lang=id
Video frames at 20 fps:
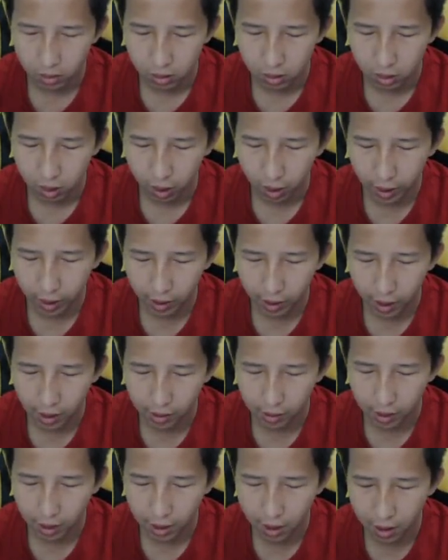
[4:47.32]
naik ke
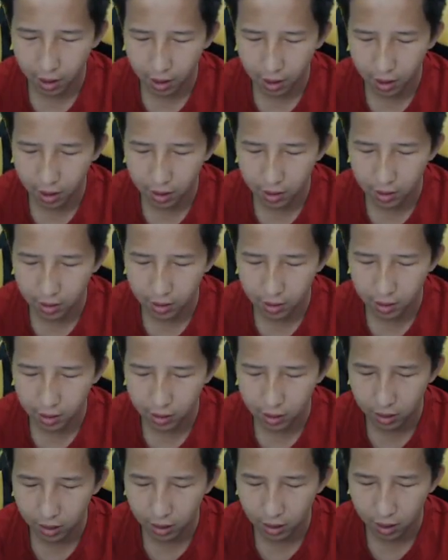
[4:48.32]
atas
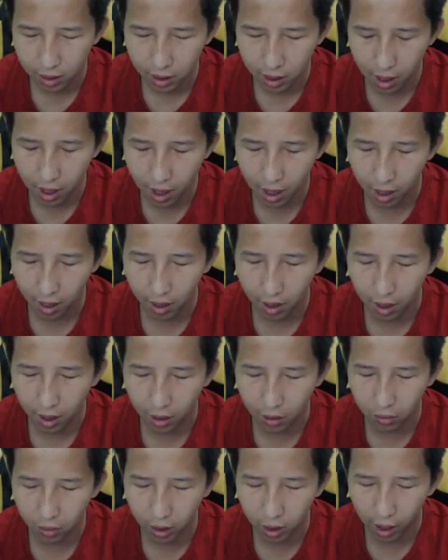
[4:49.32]
nah
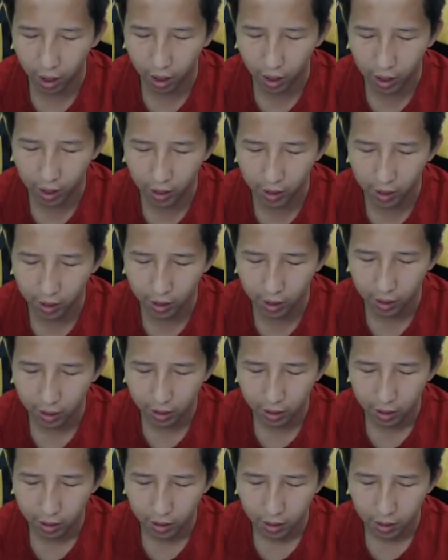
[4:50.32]
kalau udah naik
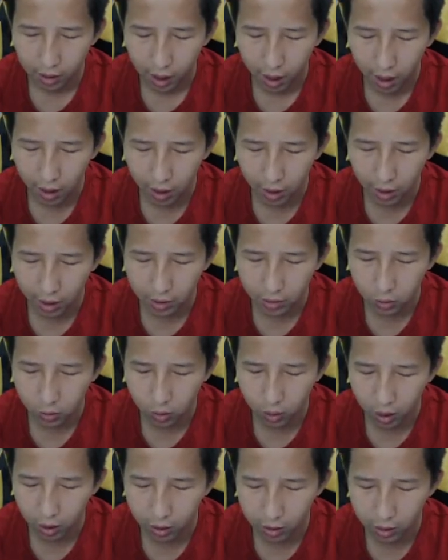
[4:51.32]
kalian langsung
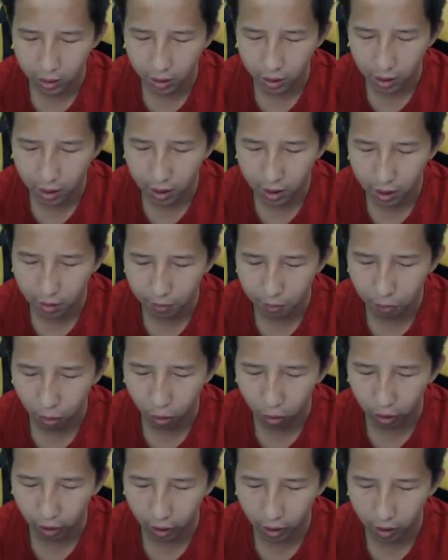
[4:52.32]
aja
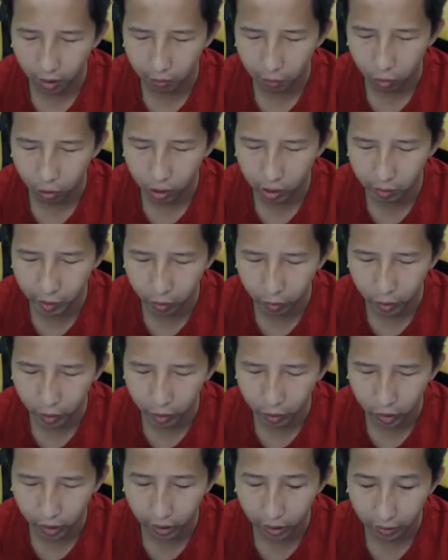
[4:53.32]
ngepron ya ngepron di
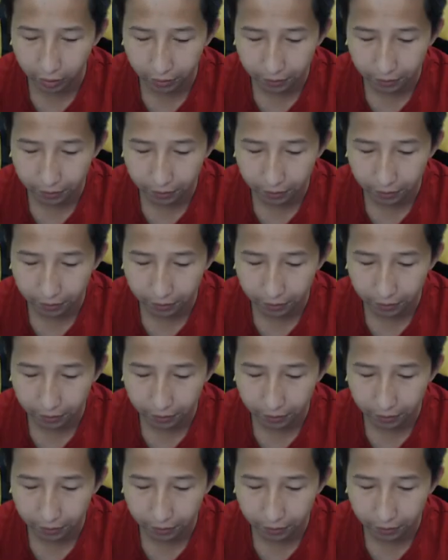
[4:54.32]
biru-biru ini